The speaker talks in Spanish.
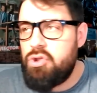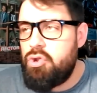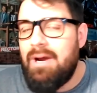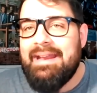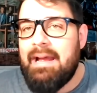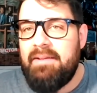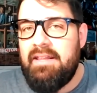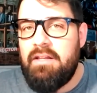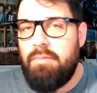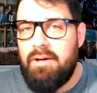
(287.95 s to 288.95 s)
yo haría
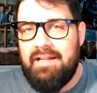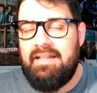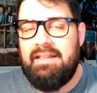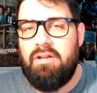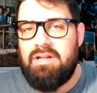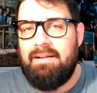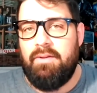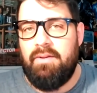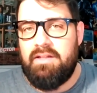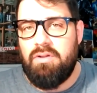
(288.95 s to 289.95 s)
vídeos monetizados
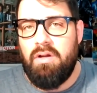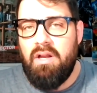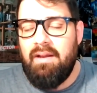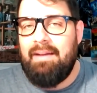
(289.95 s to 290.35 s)
hablando de esto.